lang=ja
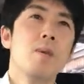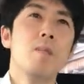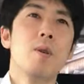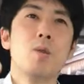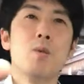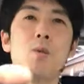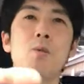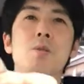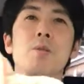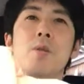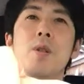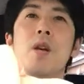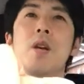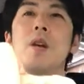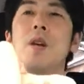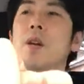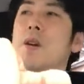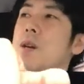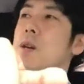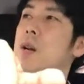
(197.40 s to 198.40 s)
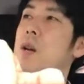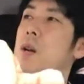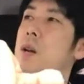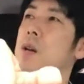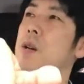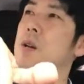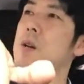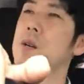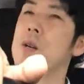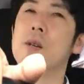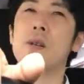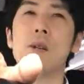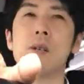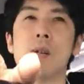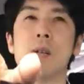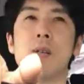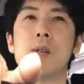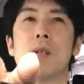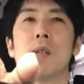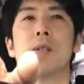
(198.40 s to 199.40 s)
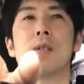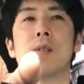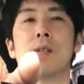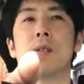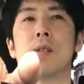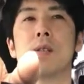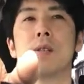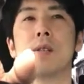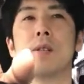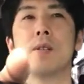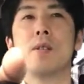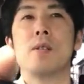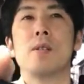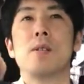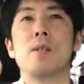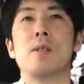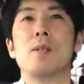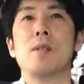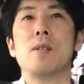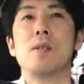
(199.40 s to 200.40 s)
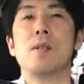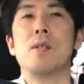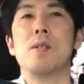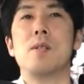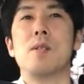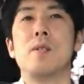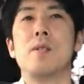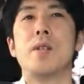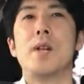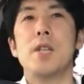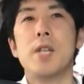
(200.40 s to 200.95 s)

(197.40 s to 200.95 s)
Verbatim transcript: まあ、そういうので、えー、